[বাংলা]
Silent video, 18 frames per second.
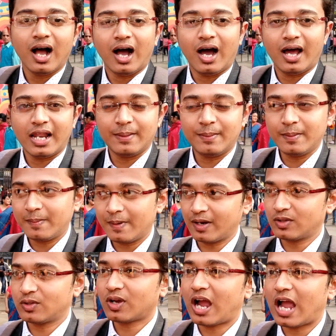আর এবিপি
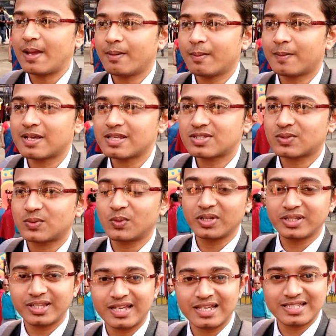আনন্দ খাইবার পাস
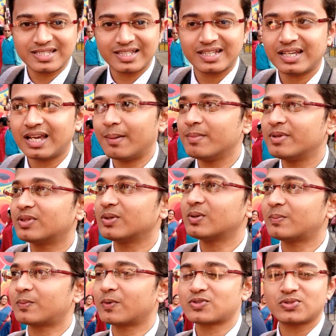কুড়িতে এসে আমি তো
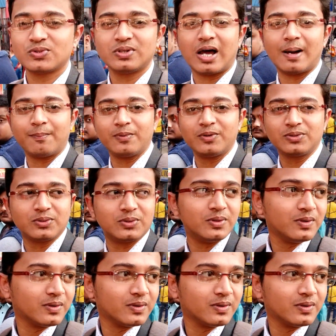প্রচুর আপ্লুত